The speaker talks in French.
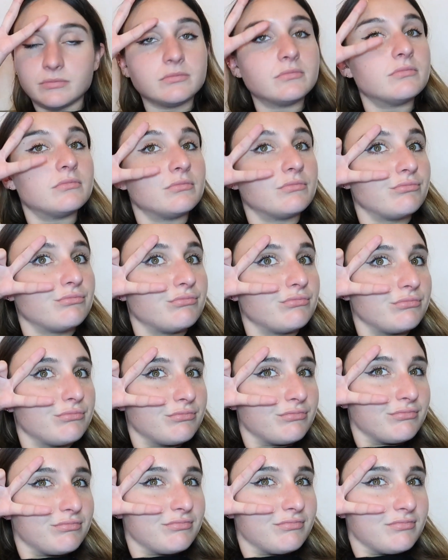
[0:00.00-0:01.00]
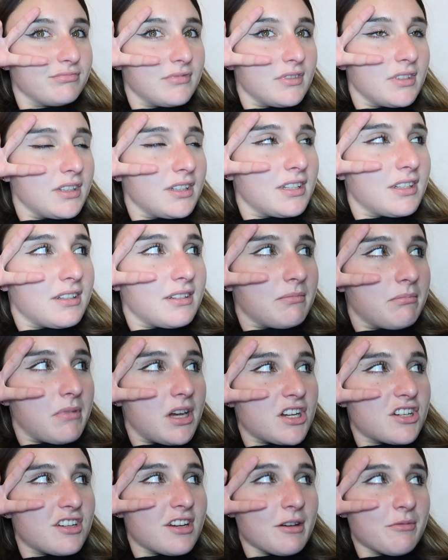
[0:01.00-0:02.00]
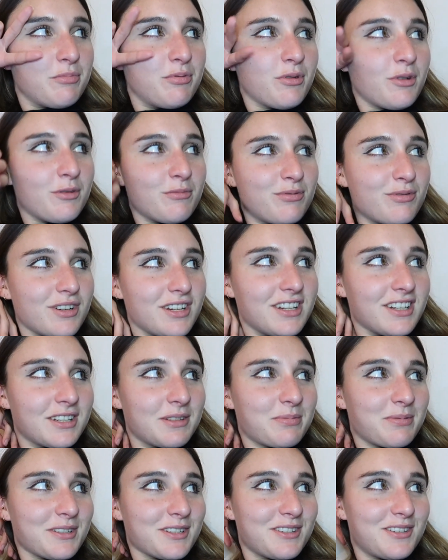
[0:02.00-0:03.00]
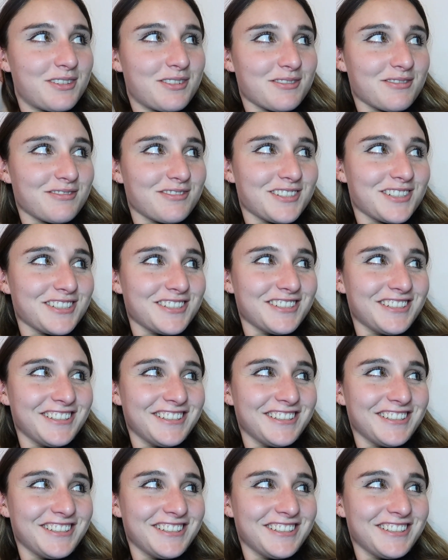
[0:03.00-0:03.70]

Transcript: Soumis à examen. Bah, j'ai un peu employé l'expression. Euh,